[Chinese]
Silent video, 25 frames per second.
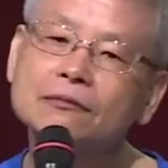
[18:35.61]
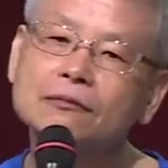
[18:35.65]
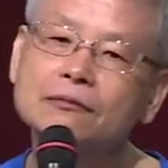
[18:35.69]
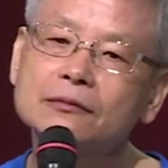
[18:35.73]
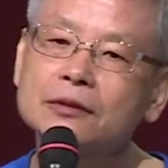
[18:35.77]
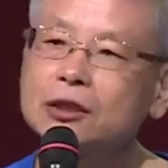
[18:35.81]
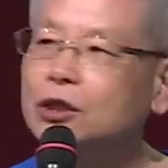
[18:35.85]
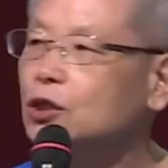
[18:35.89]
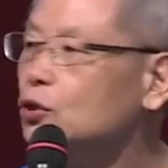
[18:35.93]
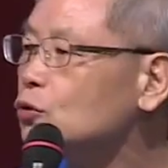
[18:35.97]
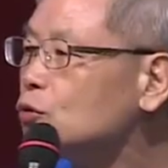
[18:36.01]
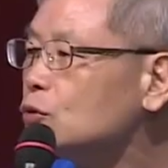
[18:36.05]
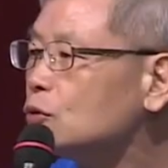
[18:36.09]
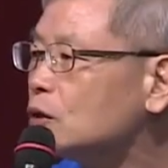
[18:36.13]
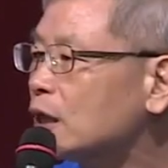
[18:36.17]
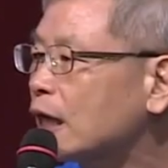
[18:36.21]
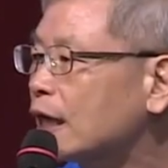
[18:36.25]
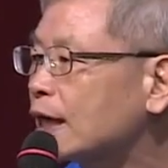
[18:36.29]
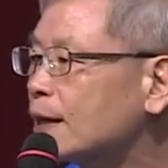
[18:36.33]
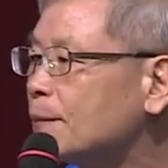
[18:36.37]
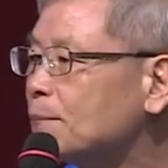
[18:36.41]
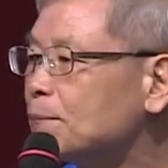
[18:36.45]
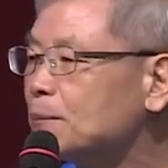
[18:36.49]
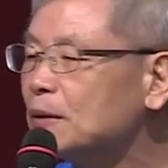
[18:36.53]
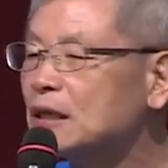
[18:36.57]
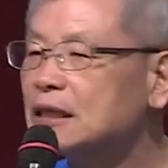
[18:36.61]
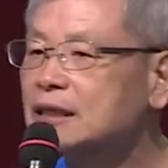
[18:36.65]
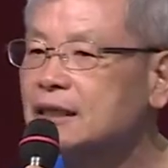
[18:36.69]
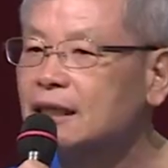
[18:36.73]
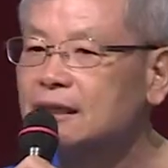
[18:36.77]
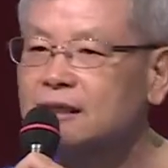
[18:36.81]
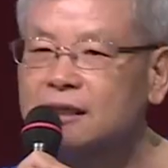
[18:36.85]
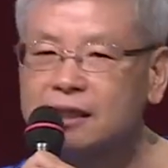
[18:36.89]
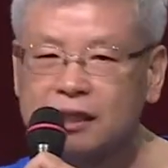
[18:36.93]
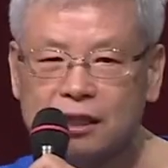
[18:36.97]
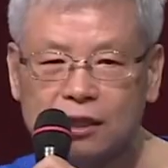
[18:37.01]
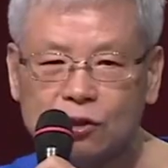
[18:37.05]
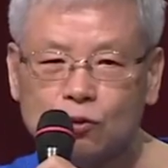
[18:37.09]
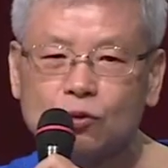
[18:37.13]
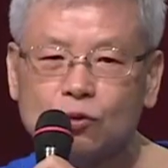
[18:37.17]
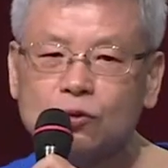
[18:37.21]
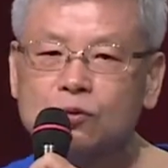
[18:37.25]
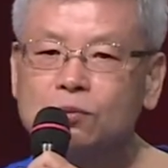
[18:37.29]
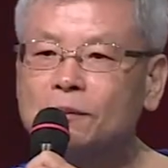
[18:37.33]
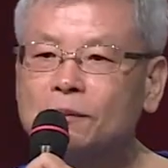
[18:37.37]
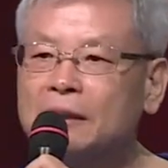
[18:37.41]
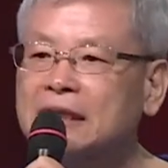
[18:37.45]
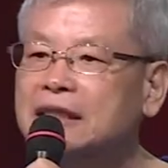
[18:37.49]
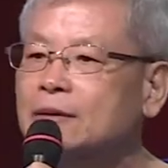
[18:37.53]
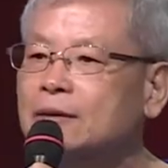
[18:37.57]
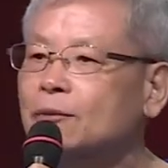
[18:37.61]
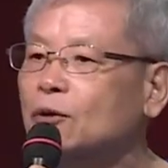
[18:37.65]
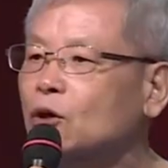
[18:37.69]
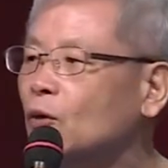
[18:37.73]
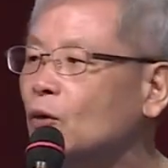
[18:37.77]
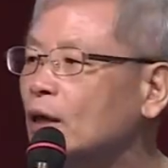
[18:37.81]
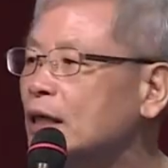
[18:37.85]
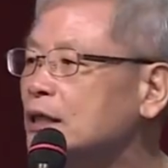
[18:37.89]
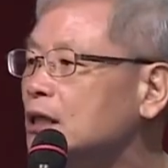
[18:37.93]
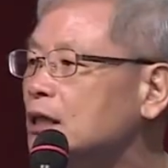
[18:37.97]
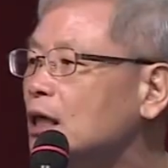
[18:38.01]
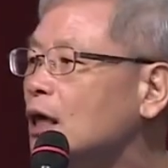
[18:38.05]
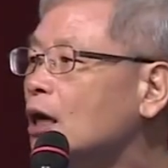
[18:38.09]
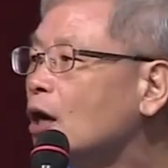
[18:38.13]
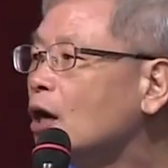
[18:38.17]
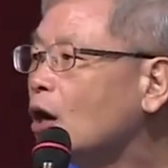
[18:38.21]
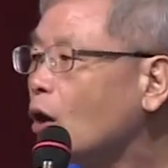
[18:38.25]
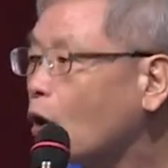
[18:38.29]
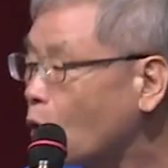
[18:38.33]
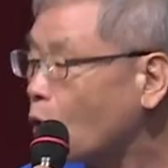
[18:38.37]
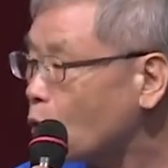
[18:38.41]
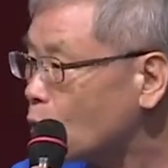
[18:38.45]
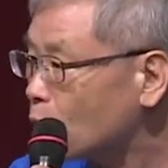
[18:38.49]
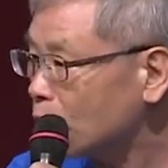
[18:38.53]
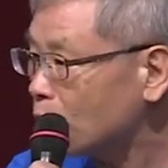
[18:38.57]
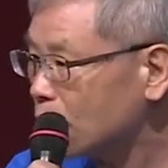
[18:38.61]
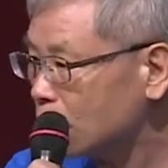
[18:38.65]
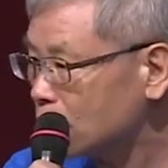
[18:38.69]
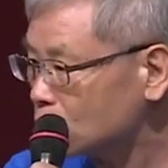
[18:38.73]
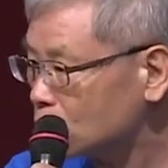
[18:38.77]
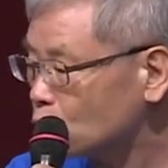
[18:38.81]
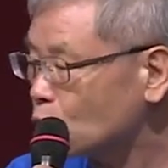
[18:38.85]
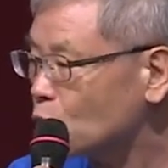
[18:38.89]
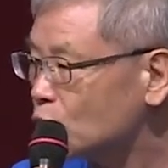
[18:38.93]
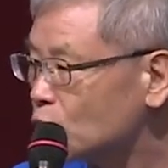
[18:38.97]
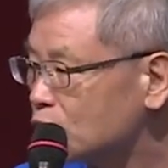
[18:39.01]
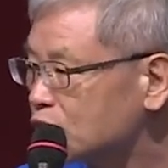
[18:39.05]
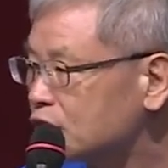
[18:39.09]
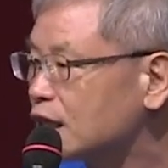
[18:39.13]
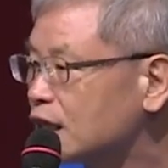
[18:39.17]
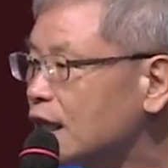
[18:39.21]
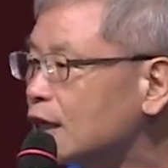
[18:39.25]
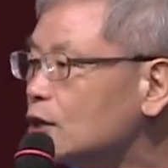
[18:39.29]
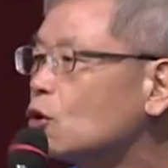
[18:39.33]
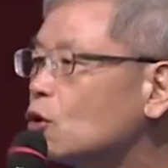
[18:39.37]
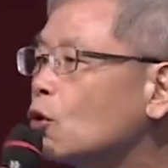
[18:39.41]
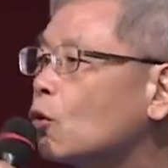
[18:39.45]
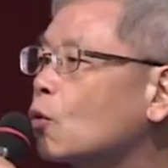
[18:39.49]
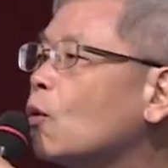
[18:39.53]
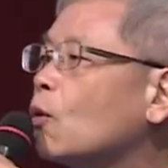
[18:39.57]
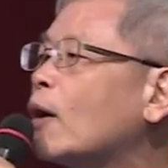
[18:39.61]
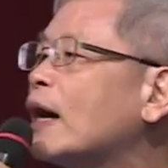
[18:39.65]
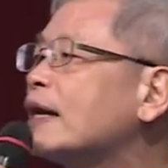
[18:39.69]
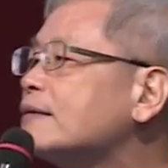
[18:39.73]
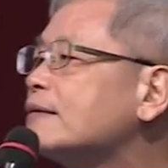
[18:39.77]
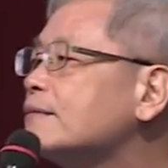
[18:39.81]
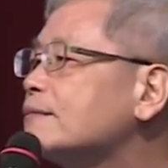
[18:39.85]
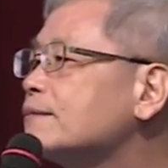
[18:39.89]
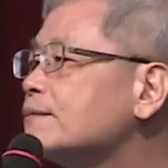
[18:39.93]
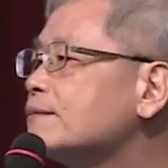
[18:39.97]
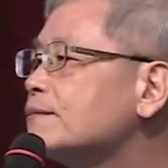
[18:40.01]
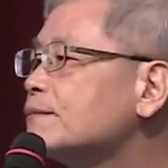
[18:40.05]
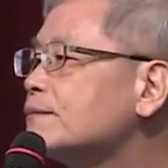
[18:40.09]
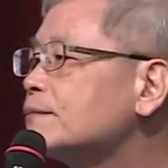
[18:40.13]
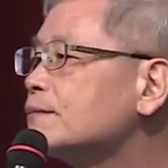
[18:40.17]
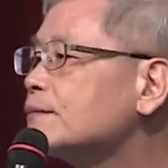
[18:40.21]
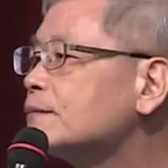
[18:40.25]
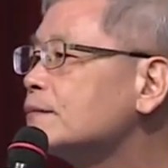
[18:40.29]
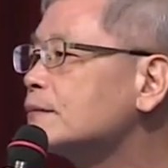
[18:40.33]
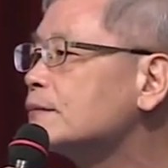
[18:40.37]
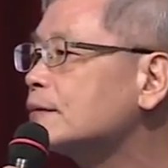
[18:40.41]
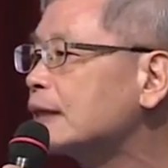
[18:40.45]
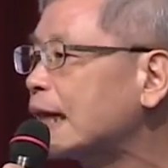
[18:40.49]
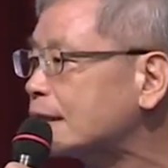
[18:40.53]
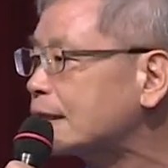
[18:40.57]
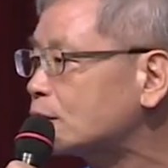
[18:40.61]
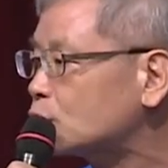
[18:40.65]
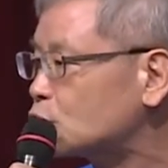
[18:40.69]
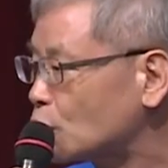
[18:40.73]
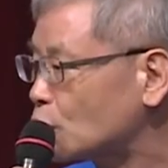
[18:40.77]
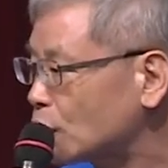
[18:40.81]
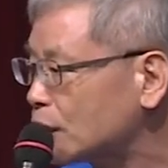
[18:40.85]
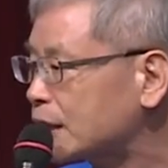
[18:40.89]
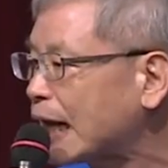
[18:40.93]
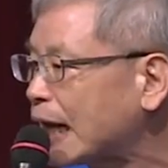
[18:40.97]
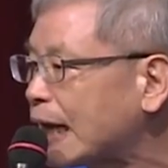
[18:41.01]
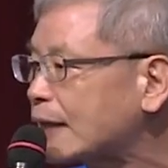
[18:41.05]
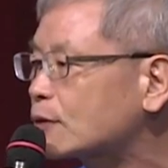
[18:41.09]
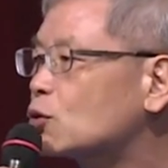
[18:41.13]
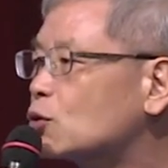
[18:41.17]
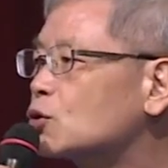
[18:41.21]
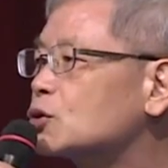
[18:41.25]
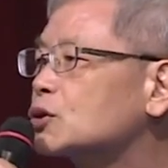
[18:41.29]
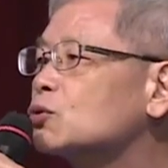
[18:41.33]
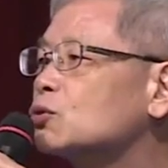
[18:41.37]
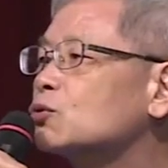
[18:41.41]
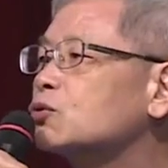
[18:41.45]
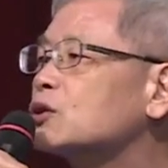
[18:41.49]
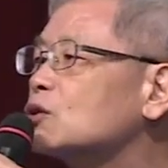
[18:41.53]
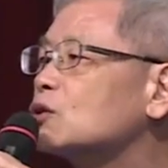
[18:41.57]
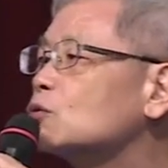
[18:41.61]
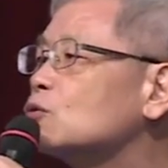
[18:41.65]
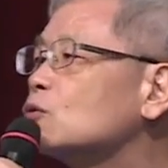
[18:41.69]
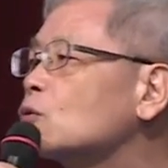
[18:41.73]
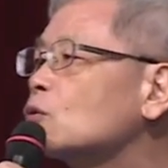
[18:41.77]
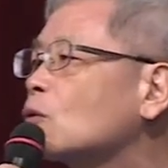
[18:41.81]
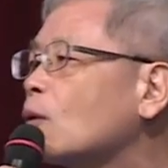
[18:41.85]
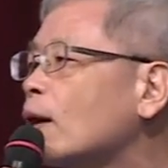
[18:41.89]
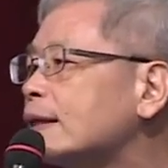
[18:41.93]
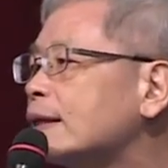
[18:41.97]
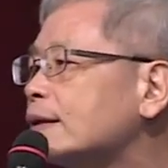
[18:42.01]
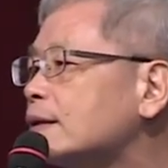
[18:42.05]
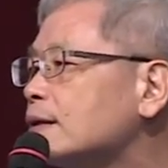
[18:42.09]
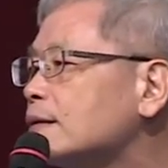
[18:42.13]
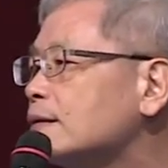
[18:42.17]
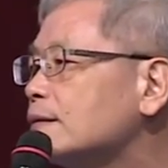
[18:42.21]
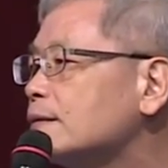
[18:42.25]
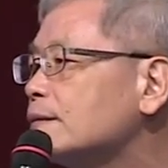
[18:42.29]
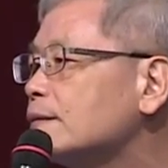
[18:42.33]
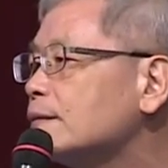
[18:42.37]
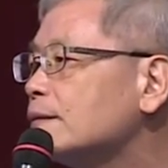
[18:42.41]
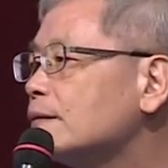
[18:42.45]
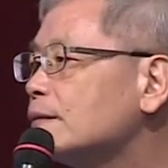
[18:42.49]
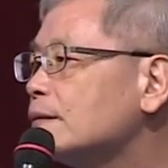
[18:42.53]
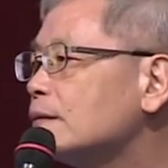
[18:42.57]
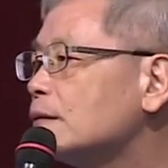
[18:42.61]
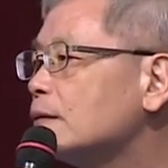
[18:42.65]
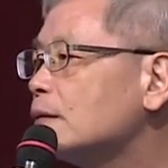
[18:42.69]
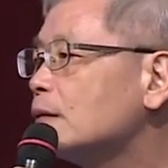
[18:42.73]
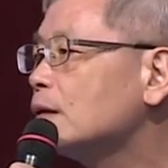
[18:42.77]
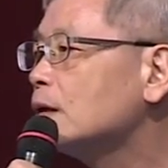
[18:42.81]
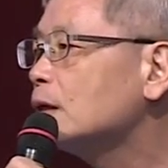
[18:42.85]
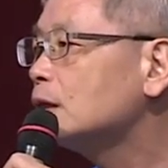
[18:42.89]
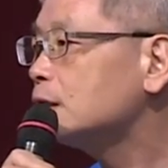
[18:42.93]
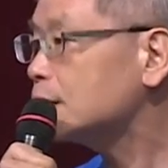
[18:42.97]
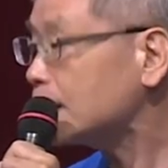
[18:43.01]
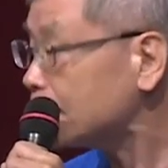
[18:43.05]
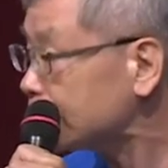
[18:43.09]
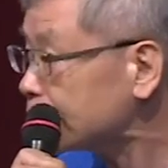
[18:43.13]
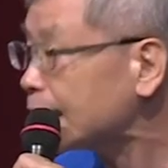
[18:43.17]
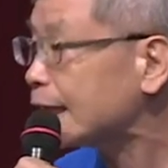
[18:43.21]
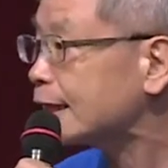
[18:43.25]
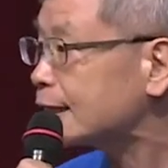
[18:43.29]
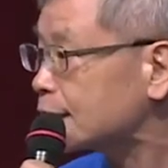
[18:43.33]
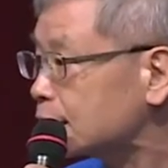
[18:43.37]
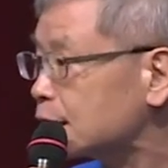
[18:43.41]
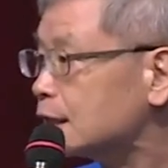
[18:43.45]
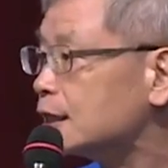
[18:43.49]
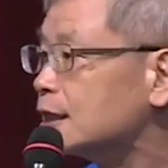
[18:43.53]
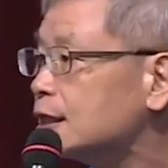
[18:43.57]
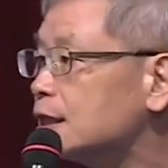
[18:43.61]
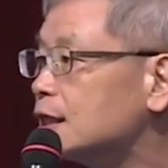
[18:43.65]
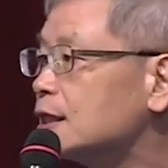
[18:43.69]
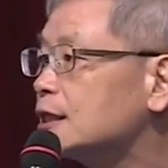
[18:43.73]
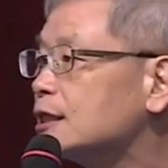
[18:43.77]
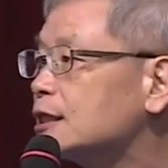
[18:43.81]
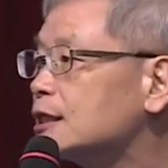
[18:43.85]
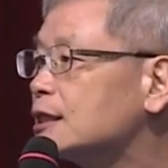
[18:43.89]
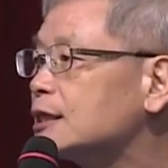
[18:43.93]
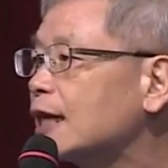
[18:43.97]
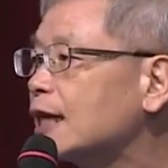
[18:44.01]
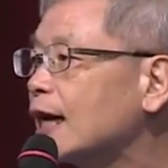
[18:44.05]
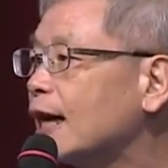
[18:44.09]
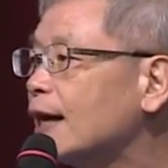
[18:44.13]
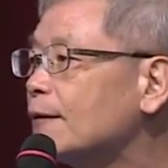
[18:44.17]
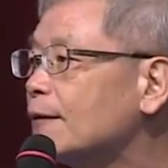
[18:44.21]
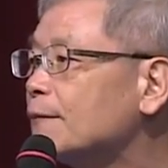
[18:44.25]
几乎也跟病症几乎没什么关系，偶尔有一些有关，但绝大多数是无关的。现在的情形是这样，